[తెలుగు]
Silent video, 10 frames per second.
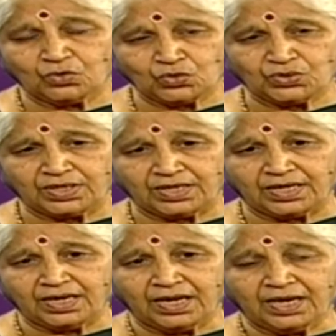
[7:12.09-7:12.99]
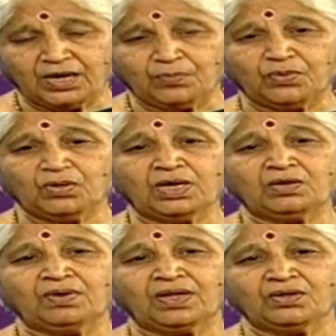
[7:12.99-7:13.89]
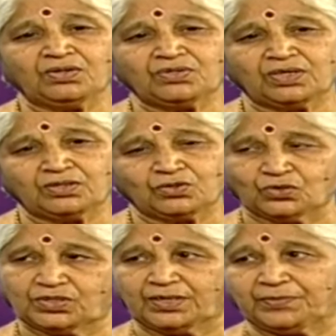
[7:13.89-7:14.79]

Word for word: చూసి ఇప్పుడున్నటువంటి అయోధ్యను చూసి